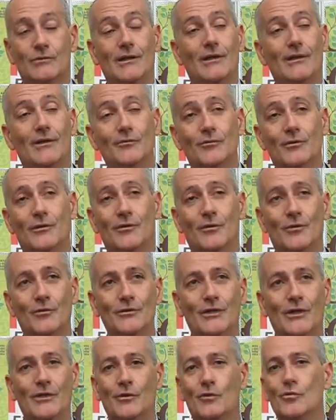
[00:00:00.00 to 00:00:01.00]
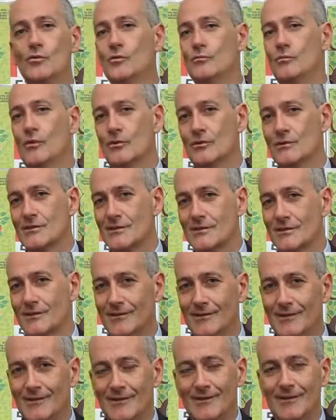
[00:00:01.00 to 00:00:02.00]
delle, o dei
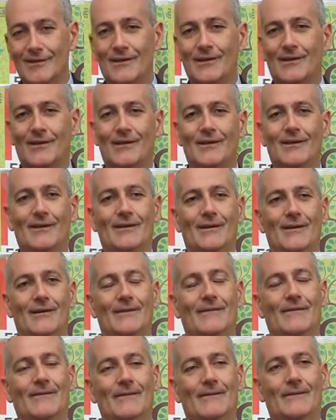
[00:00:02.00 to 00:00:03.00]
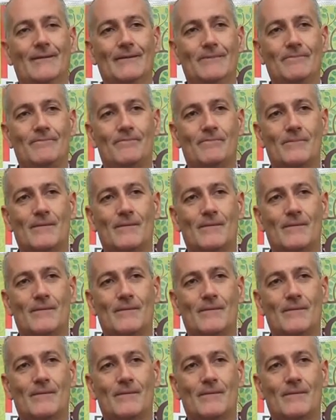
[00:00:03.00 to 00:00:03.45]
rumors che eh,